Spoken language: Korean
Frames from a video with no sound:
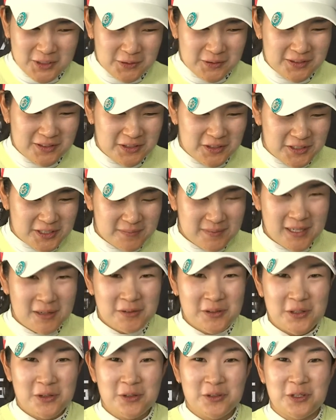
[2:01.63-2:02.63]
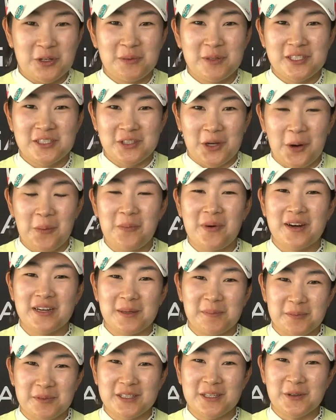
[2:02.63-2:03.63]
저는 연습 라운딩을 돌면서 정말
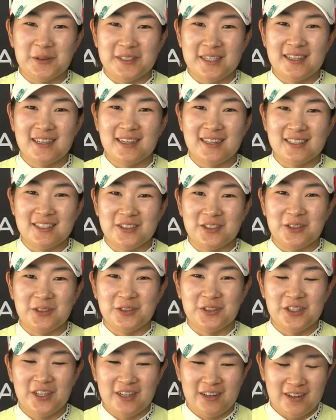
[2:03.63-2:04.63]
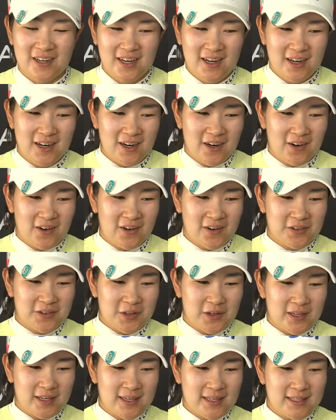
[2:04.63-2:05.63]
예쁘다고 생각이 들었고요. 어,
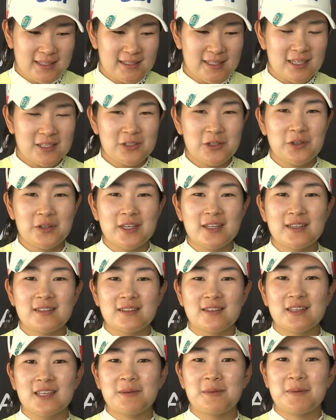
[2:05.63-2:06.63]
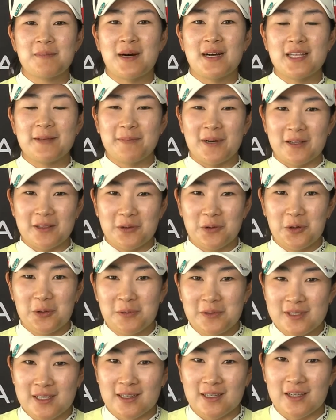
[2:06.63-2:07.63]
되게 이색적인 느낌을 많이 받는
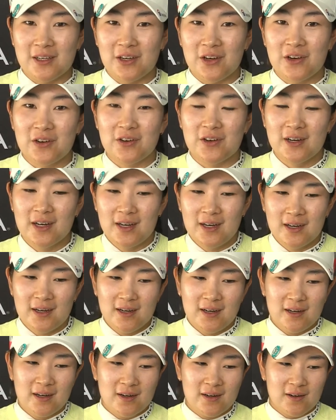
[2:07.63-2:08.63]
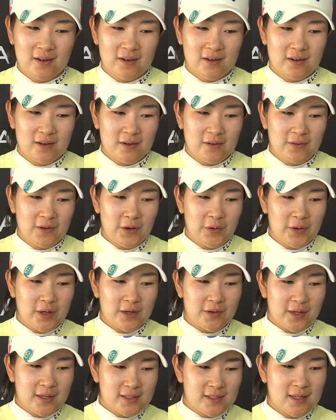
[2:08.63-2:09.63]
골프장이에요. 어,
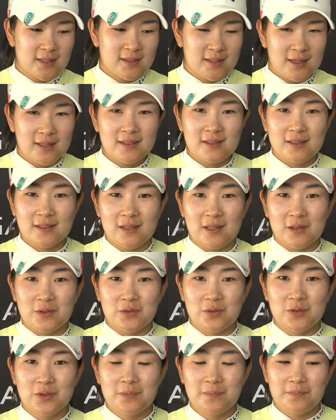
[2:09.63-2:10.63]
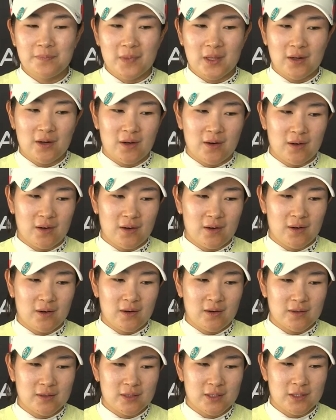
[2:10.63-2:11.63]
페어웨이가 굉장히 타이트하고
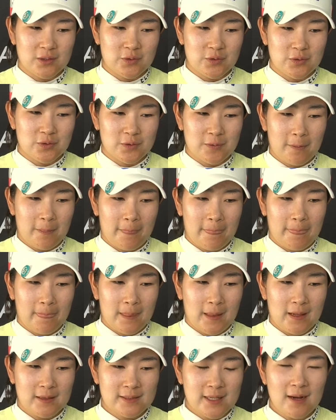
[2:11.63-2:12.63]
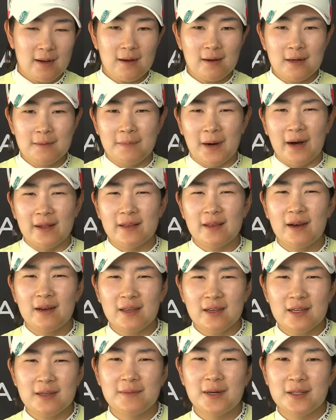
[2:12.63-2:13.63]
어, 그리고 생각을 많이
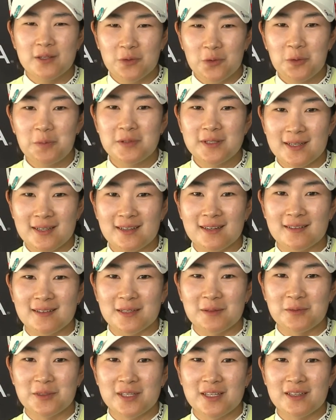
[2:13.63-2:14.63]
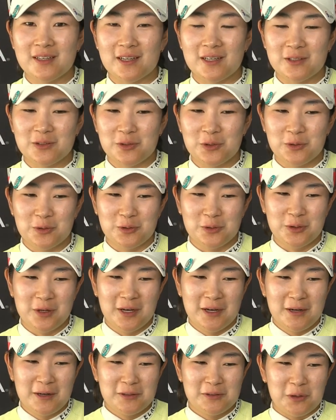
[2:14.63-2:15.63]
하게끔 하는 골프장이기 때문에 개인적으로
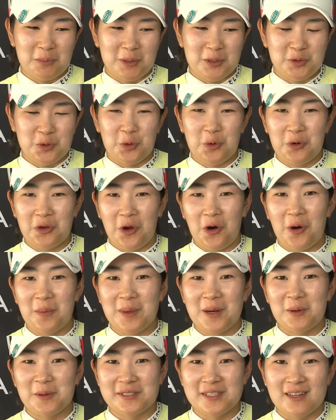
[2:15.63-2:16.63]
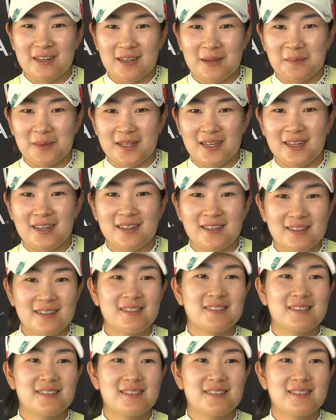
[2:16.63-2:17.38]
정말 좋은 경험이라고 생각합니다.